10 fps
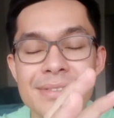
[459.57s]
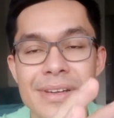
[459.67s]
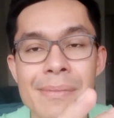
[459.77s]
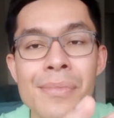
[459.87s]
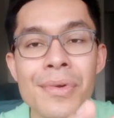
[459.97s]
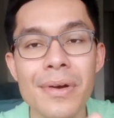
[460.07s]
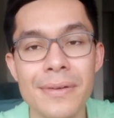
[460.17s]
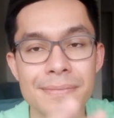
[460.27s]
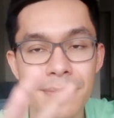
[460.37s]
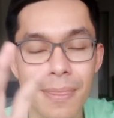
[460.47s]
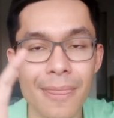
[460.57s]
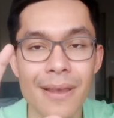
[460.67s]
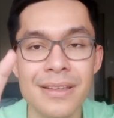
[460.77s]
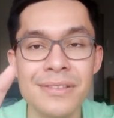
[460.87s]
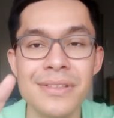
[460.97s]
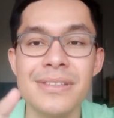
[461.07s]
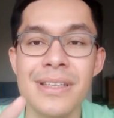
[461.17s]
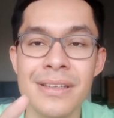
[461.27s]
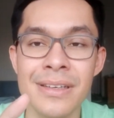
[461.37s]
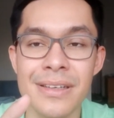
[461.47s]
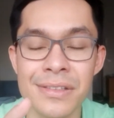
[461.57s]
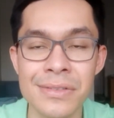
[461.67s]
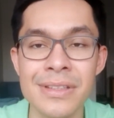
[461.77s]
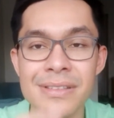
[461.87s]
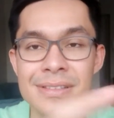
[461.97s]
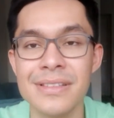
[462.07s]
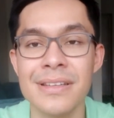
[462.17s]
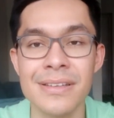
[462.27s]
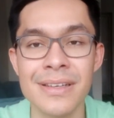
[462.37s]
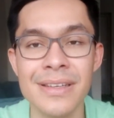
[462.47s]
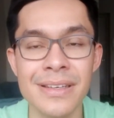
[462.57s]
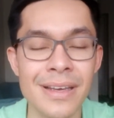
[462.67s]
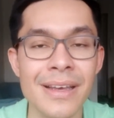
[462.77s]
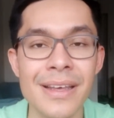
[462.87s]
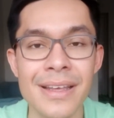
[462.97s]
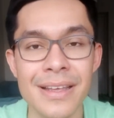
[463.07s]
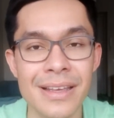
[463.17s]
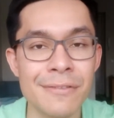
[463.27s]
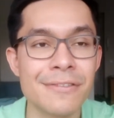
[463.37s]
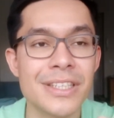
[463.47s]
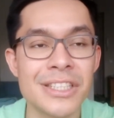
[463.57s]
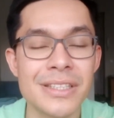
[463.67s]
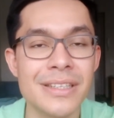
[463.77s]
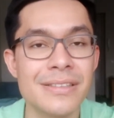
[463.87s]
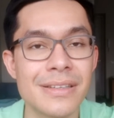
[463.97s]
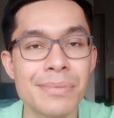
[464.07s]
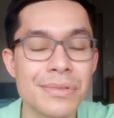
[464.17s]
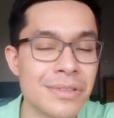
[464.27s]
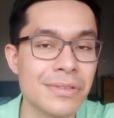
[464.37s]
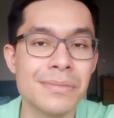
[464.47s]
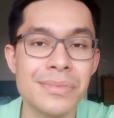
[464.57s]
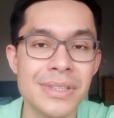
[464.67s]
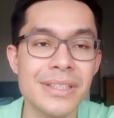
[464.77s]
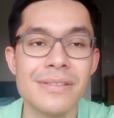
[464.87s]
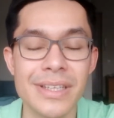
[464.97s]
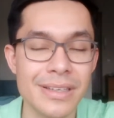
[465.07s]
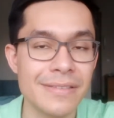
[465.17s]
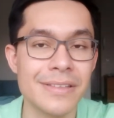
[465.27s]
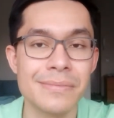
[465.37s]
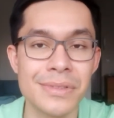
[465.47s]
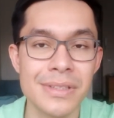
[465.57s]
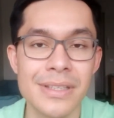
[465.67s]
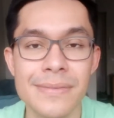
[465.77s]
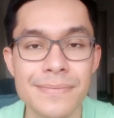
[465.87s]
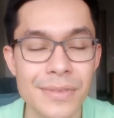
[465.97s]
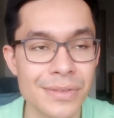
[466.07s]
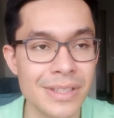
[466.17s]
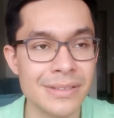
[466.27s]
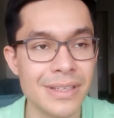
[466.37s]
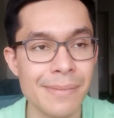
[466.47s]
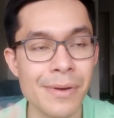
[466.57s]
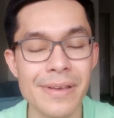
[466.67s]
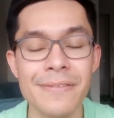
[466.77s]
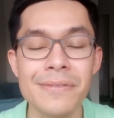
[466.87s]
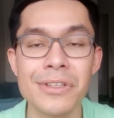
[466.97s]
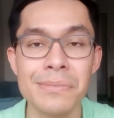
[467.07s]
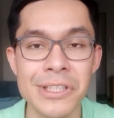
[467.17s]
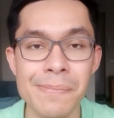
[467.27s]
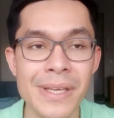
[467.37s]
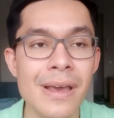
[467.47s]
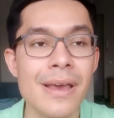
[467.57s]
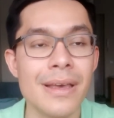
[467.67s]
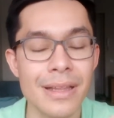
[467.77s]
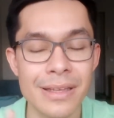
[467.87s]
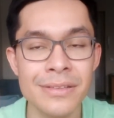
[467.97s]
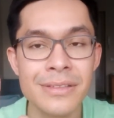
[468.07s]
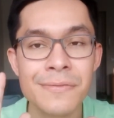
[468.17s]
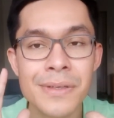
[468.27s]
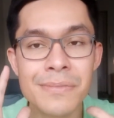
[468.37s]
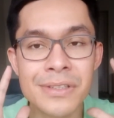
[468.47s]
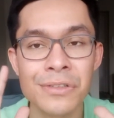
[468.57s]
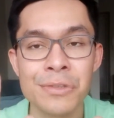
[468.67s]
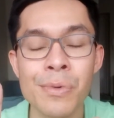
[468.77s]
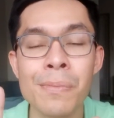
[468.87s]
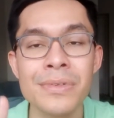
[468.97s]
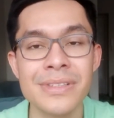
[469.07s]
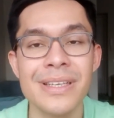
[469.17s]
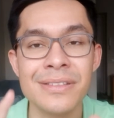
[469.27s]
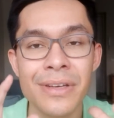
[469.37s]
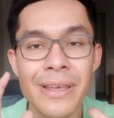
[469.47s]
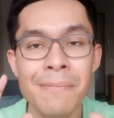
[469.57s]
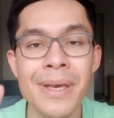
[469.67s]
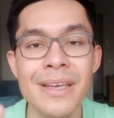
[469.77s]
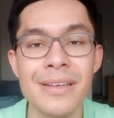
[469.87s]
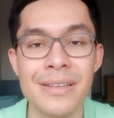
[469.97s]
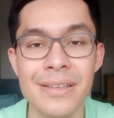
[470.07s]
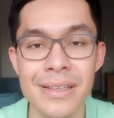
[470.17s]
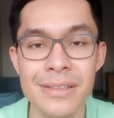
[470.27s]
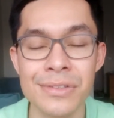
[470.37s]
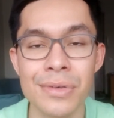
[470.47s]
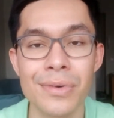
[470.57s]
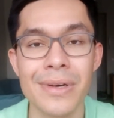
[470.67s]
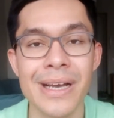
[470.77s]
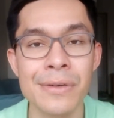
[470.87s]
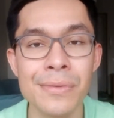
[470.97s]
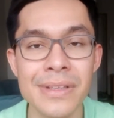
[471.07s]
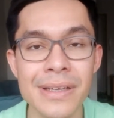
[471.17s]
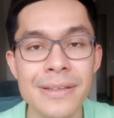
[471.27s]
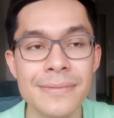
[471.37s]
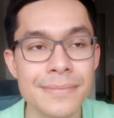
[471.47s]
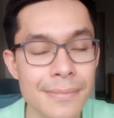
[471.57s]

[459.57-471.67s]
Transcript: sur les murs des utilisateurs, et ensuite les utilisateurs cliquent et vont acheter un produit sur votre boutique, donc il un lien vers votre boutique. Donc ça, c'est la première forme de dropshipping. La deuxième forme, moi, ce que je propose, c'est d'aller sur eBay, d'aller sur euh, Rakuten,